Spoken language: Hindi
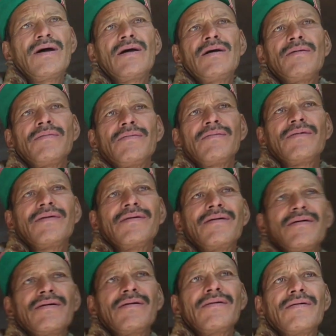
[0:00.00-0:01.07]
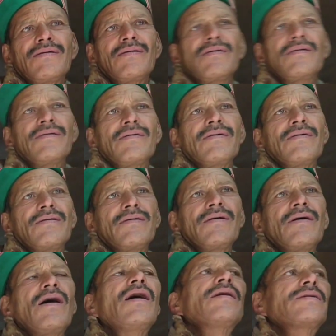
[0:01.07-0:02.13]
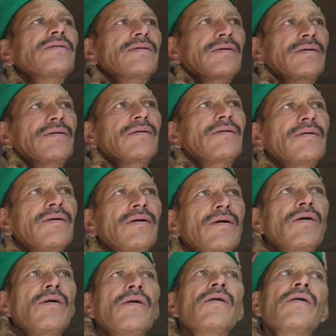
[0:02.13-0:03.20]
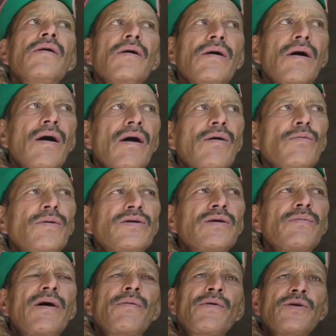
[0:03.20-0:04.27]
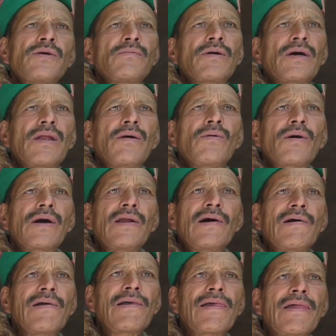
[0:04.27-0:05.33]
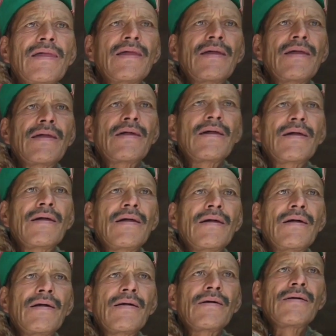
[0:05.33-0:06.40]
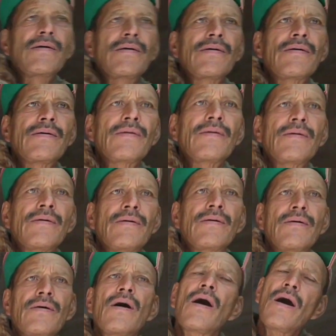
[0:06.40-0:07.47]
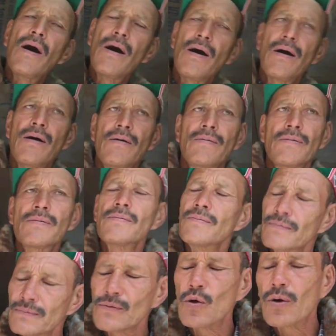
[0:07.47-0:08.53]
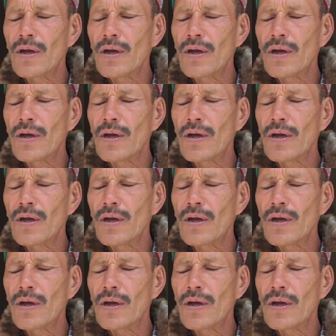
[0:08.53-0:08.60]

शायद भेजा होगा हमारे पास नहीं हमारे पास नहीं होगा तो हाँ। याद ऊपर ही भेजा होगा हाँ, ऊपर वगैरह हो गया आप लोग पुलिस वाले कुछ पूछा भी होगा मेरे ख्याल से हाँ, हाँ। चीज ना